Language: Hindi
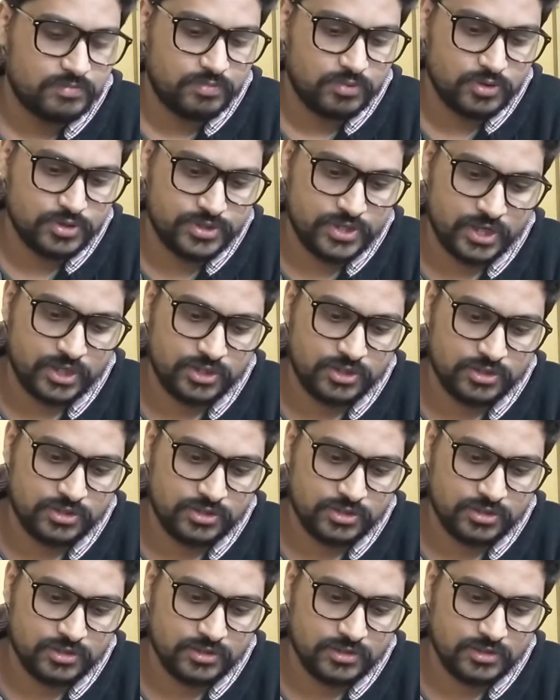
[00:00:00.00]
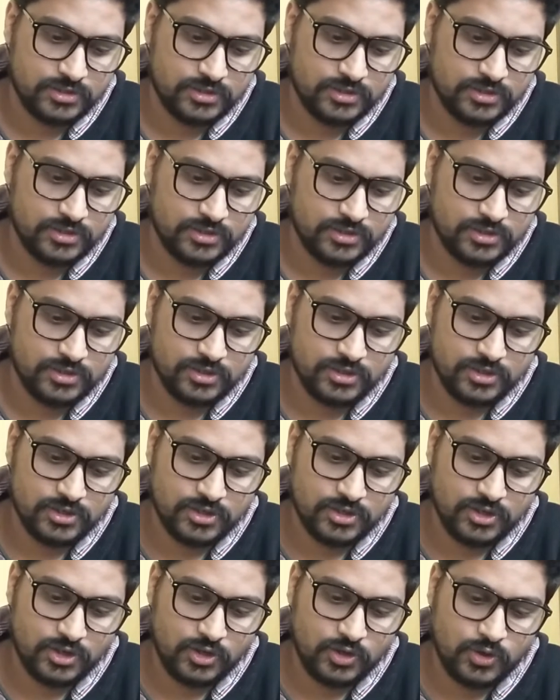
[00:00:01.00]
प्रोजेक्ट
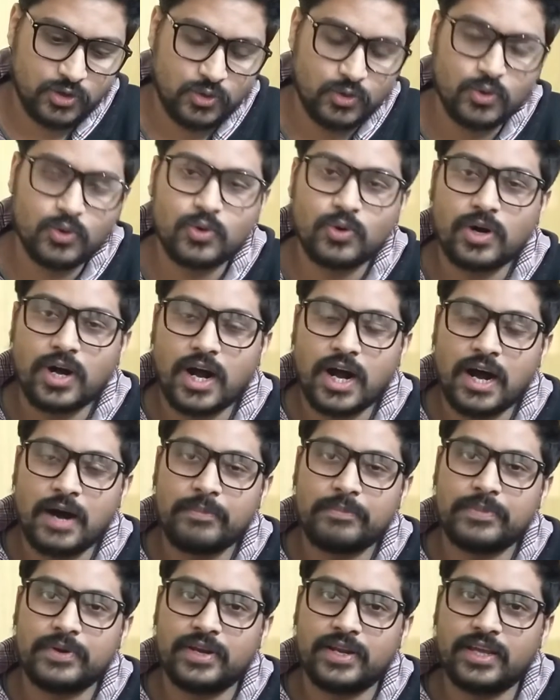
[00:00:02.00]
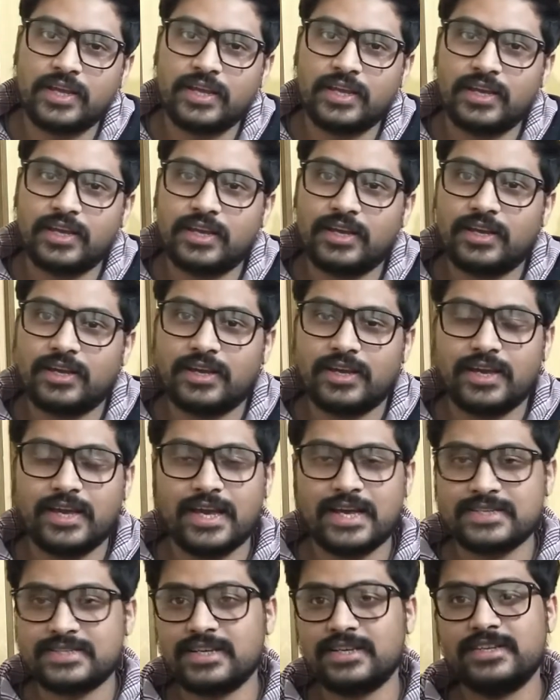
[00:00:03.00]
को आपने
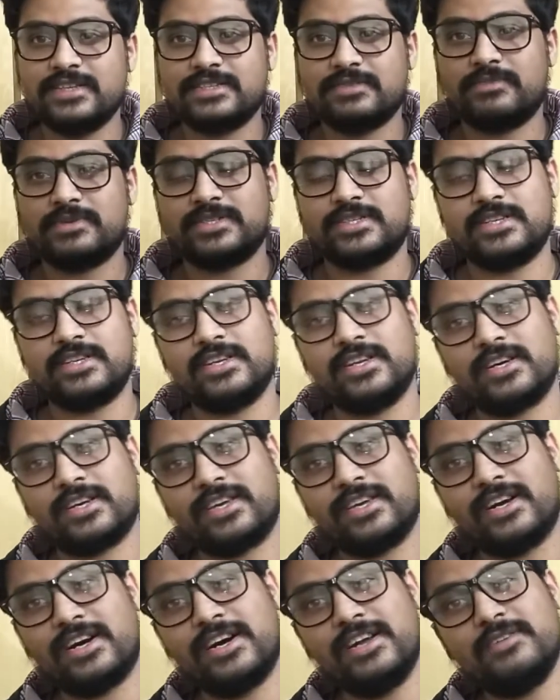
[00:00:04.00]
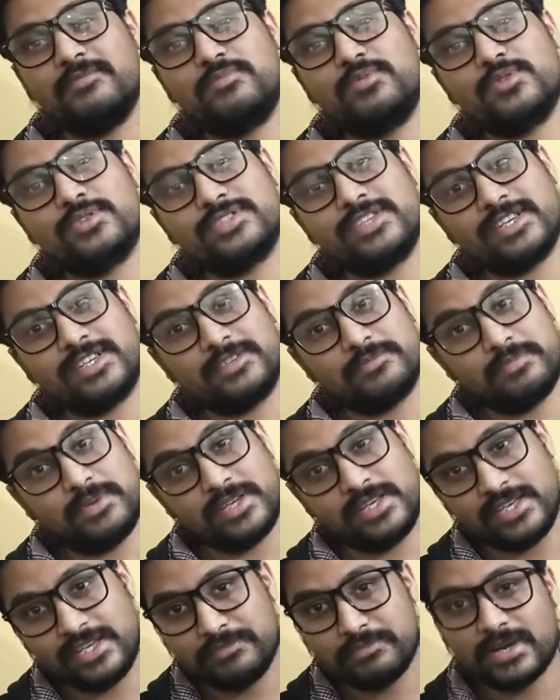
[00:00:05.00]
ऐसा नहीं समझ लेना कि हर प्रोजेक्ट
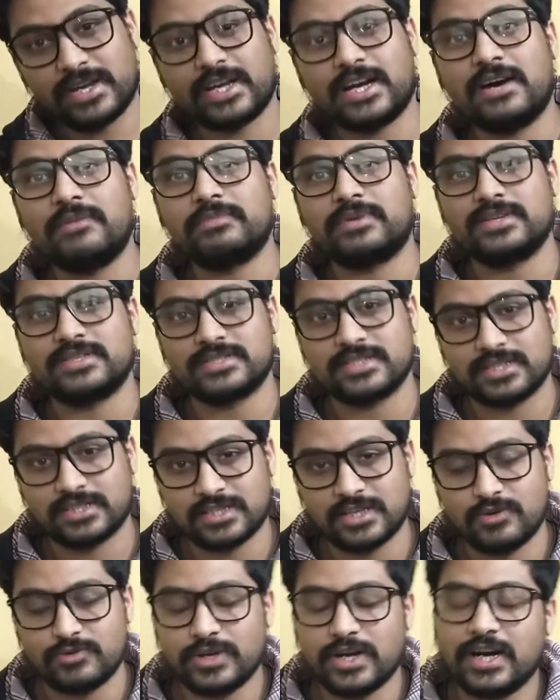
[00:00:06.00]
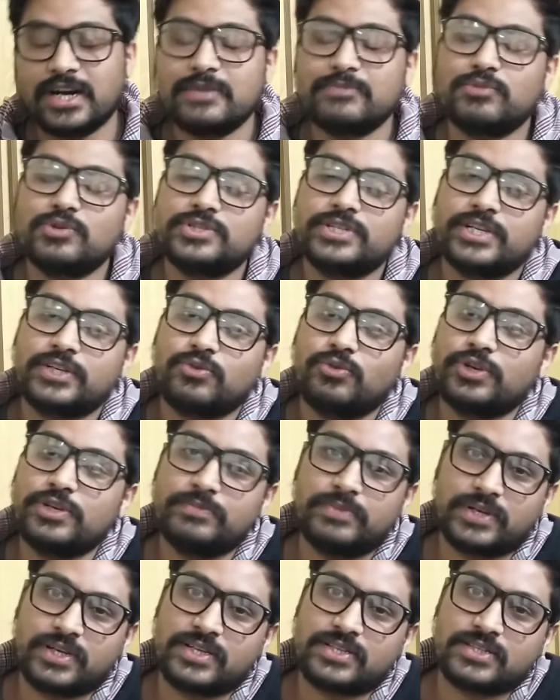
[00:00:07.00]
पे ही मैं काम कर सकता हूँ या हर प्रोजेक्ट को
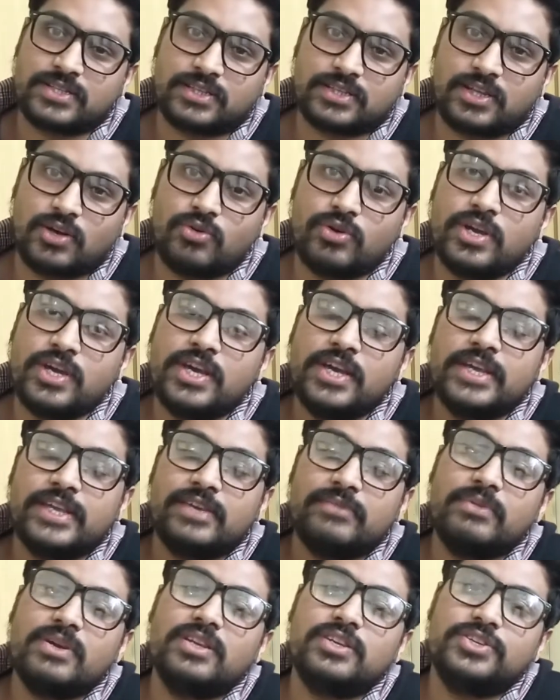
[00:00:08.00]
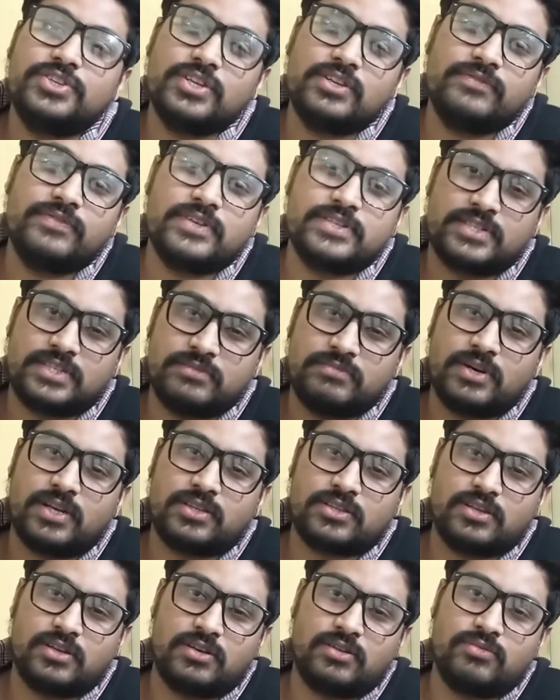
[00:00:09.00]
ही पकड़ सकता हूँ ये मैं इनिशियल फेज़ की
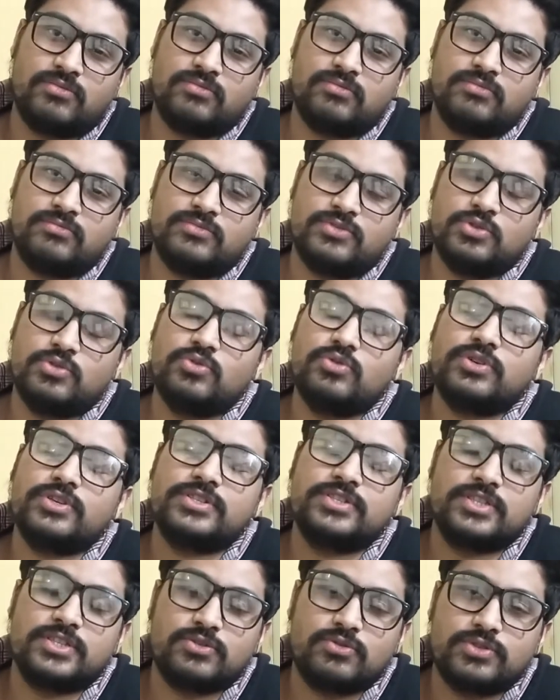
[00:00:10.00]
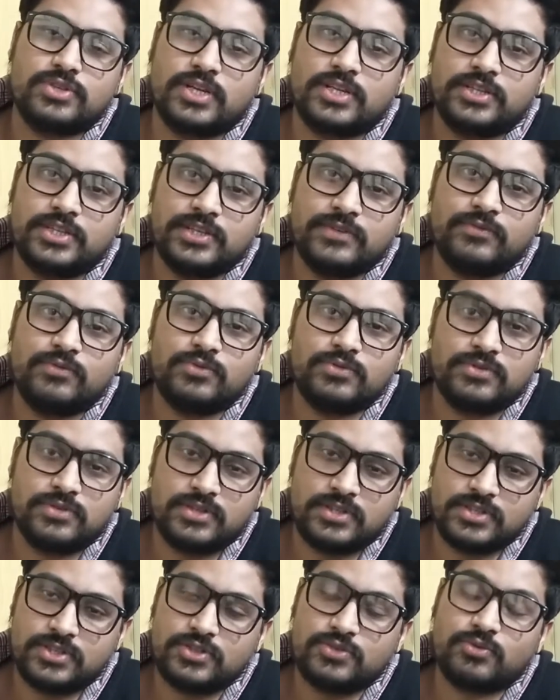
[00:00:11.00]
बात कर रहा हूँ जो लोग इस चीज़ को जानते हैं वो
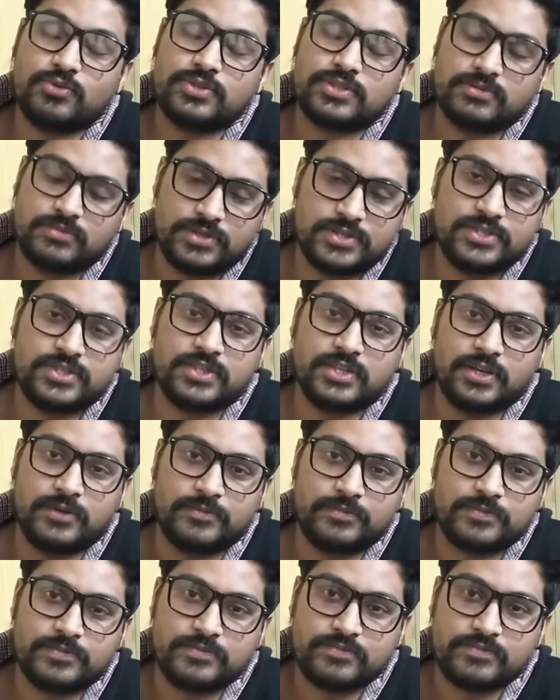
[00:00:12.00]
इन चीज़ों को समझते हैं